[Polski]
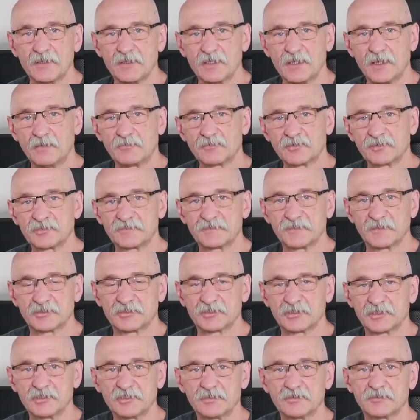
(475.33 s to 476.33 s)
Ja mam
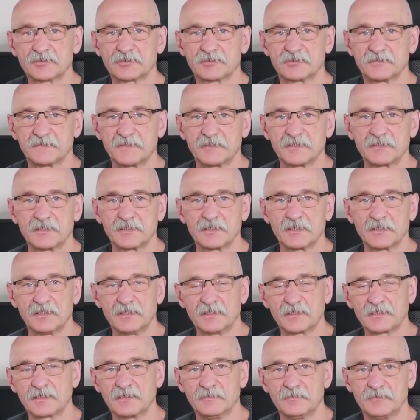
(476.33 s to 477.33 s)
doświadczenie
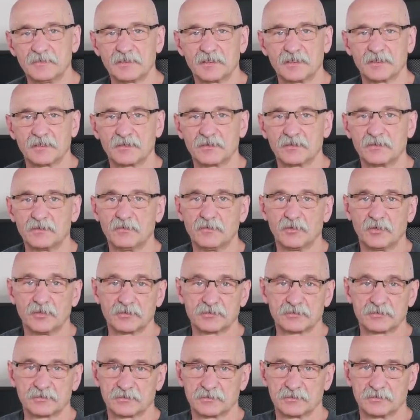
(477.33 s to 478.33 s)
używania kamera RAW
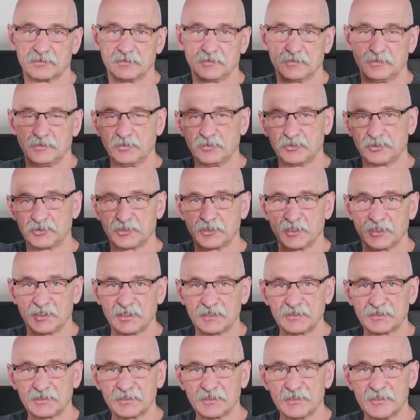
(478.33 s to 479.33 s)
od e, iluś
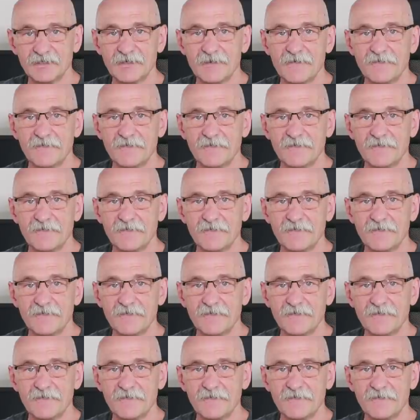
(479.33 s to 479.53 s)
lat,